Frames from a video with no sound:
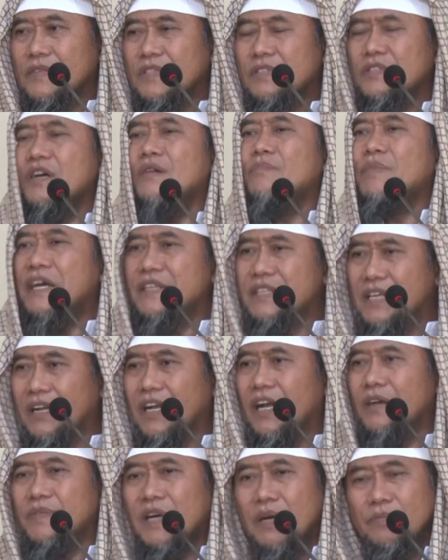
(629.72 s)

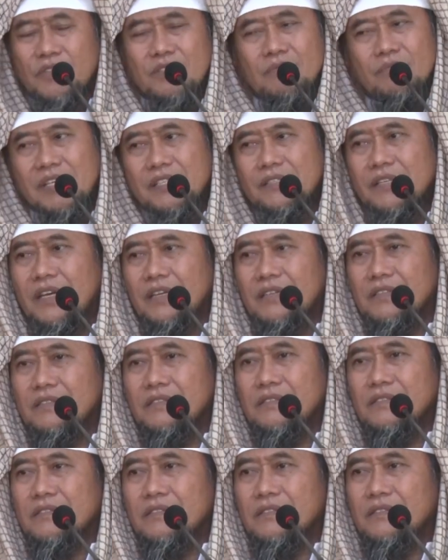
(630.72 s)
Sebanyak apapun bisa.
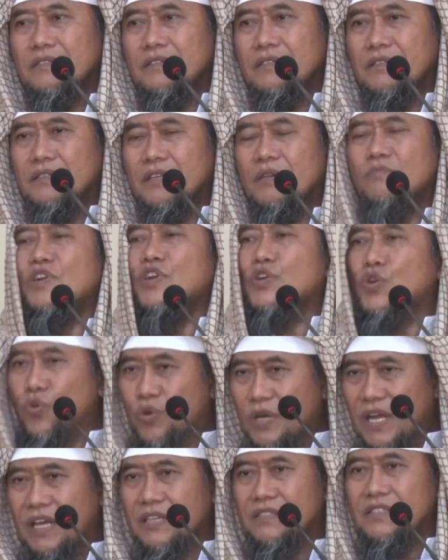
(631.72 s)
Ya
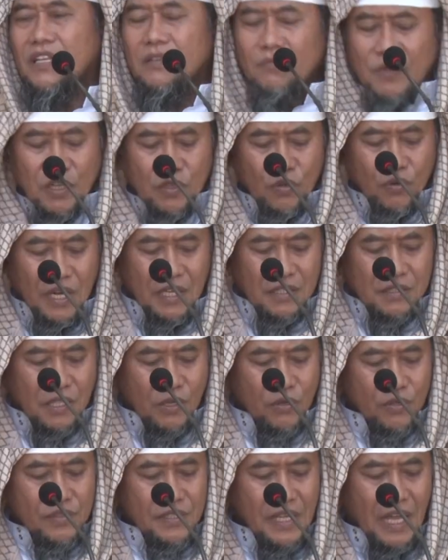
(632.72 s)
berkurang dan berkurang
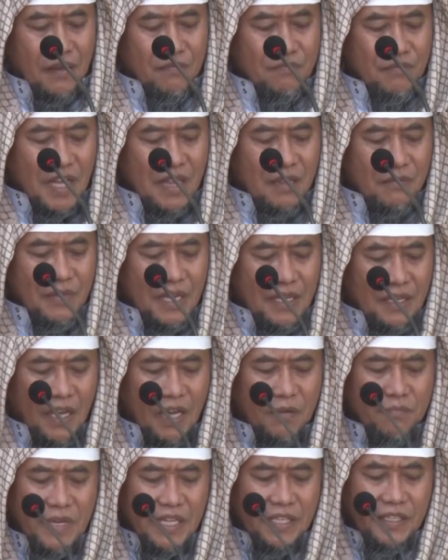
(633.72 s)
terus. Amal ma
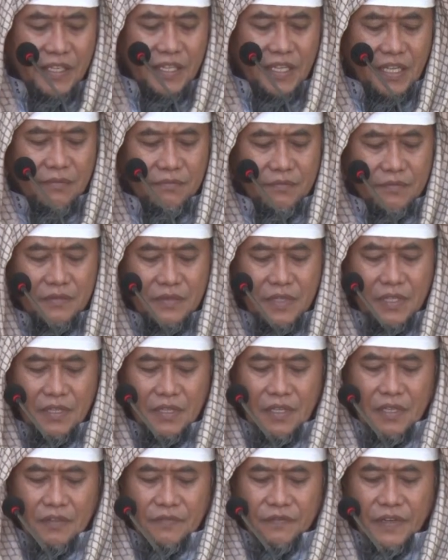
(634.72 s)
amal ilm
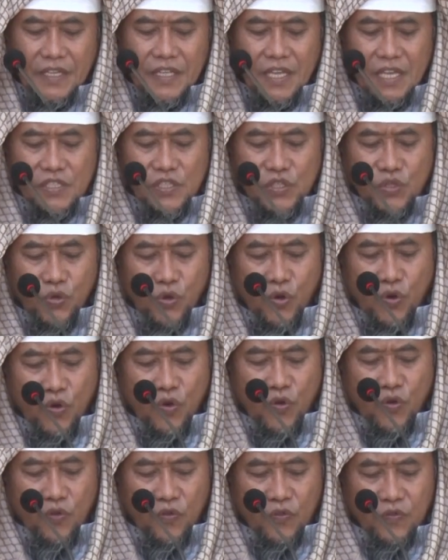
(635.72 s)

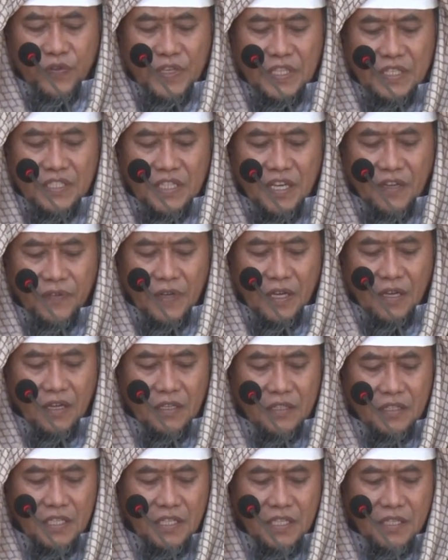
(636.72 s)
fayazku fin
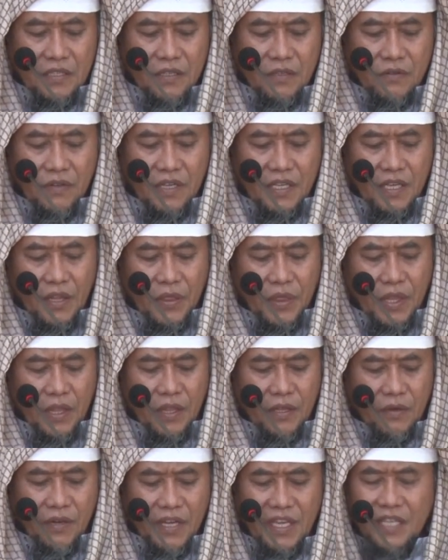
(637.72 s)
nafaqati
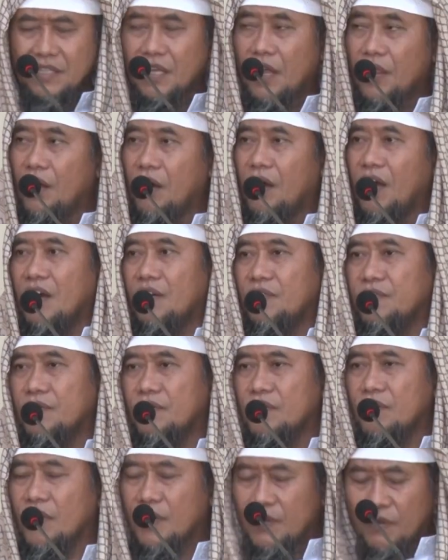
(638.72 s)
wa
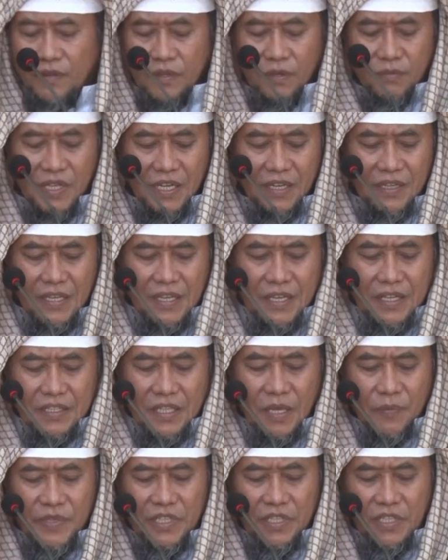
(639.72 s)
yatadha'af wa yuthmir.
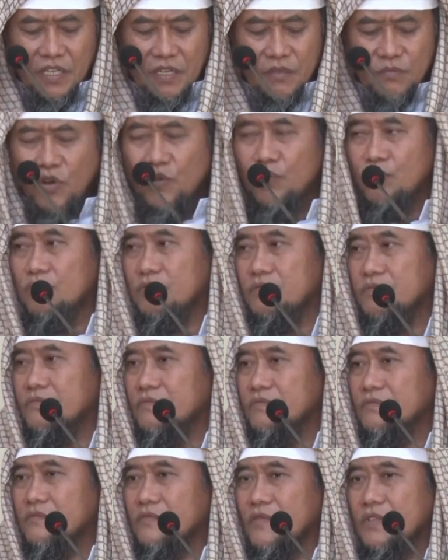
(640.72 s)
Tapi ilmu
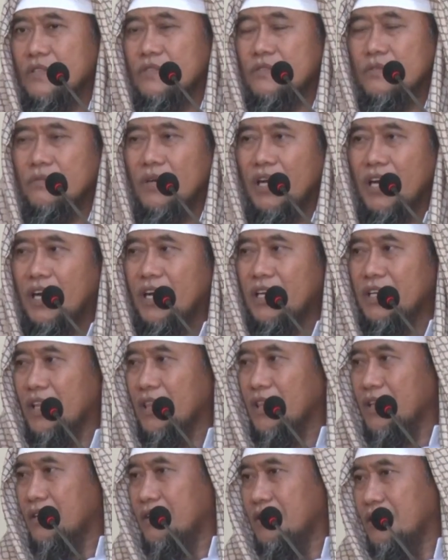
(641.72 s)

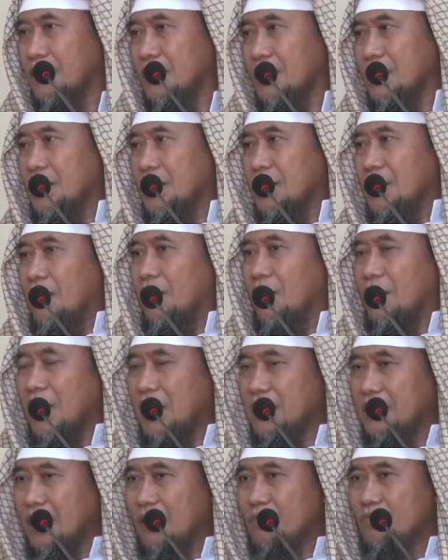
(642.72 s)
subhanallah
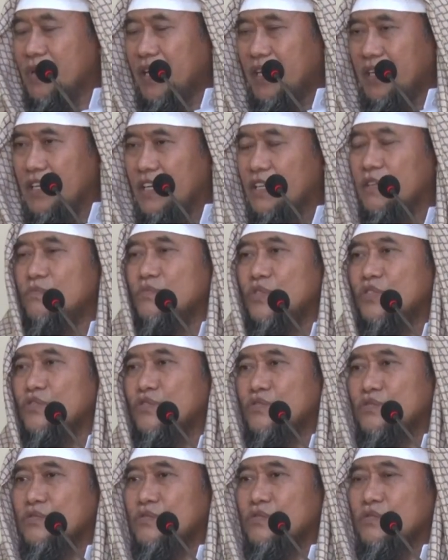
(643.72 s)
Orang nambah
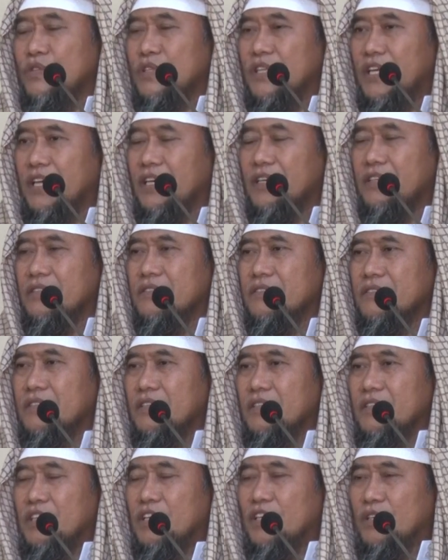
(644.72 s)
ilmu ya
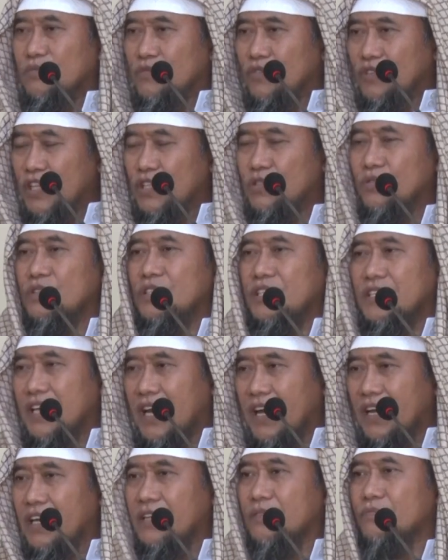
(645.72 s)
ilmu itu
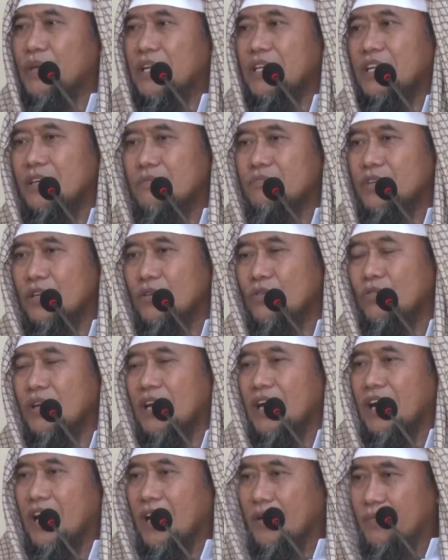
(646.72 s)
tidak akan pernah
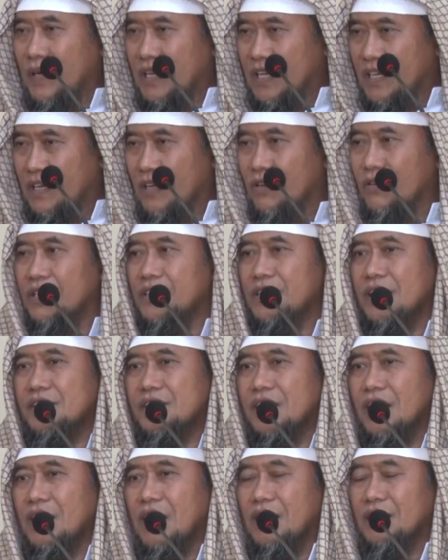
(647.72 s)
berkurang apalagi kalau kita
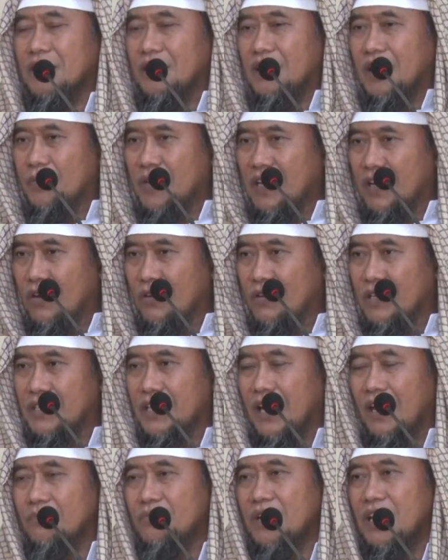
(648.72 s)
zakatkan apalagi kalau
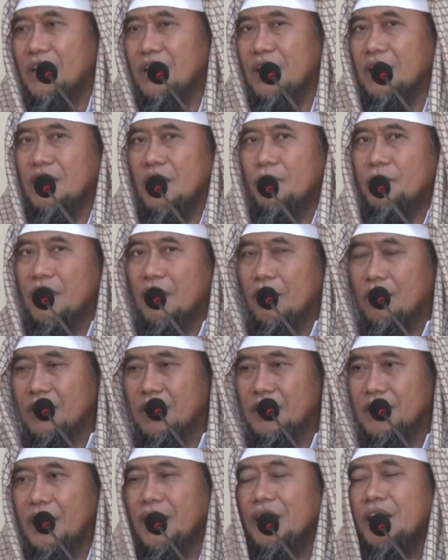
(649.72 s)
kita amalkan apalagi kalau
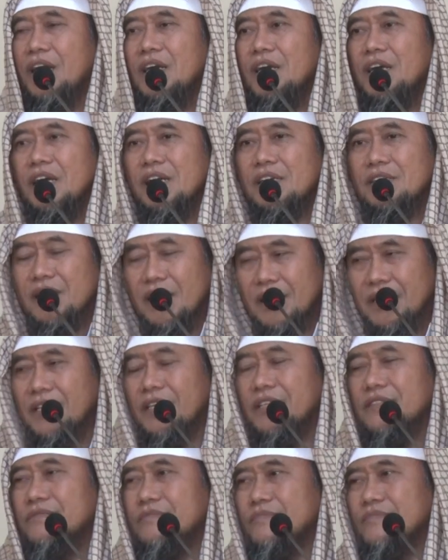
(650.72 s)
kita
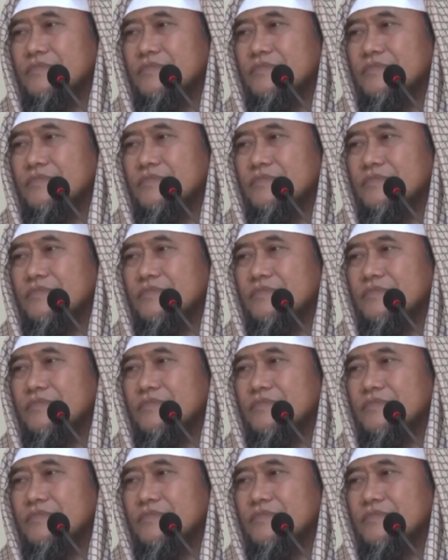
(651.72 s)
ajarkan